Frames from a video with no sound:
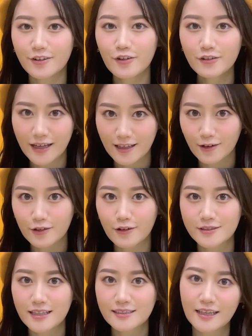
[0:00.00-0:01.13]
今回朗
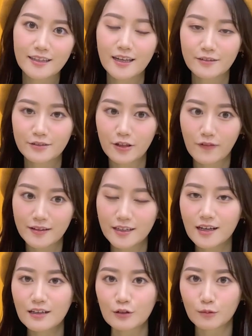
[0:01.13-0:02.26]
読させていただくのは2
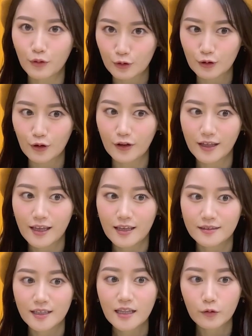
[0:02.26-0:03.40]
巻の冒頭
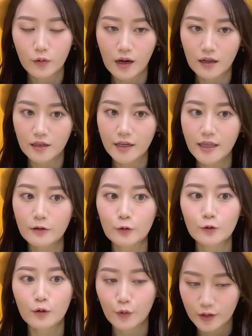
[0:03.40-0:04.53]
ナナコがライエル
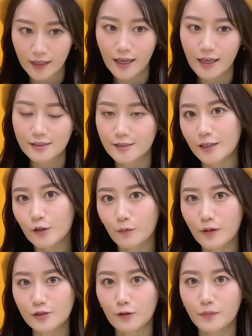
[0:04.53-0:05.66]
と共に次の
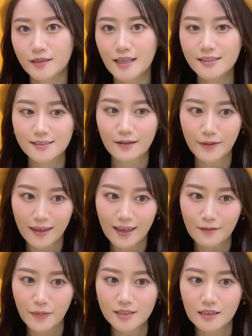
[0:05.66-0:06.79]
場所を目指すため
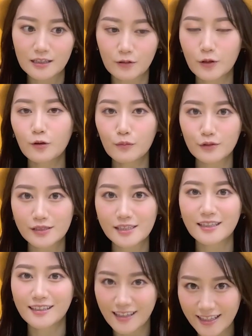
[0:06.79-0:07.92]
馬車に乗り込む
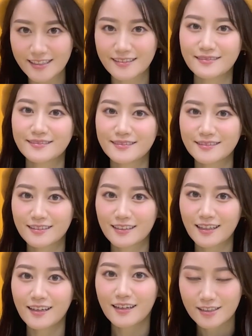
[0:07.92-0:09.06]
シーンです
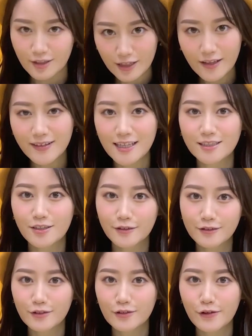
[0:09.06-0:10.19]
それでは早
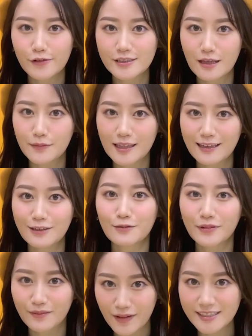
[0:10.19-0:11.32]
速朗読してみたいと
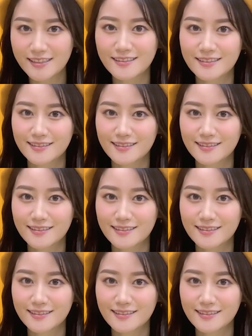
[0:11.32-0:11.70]
思います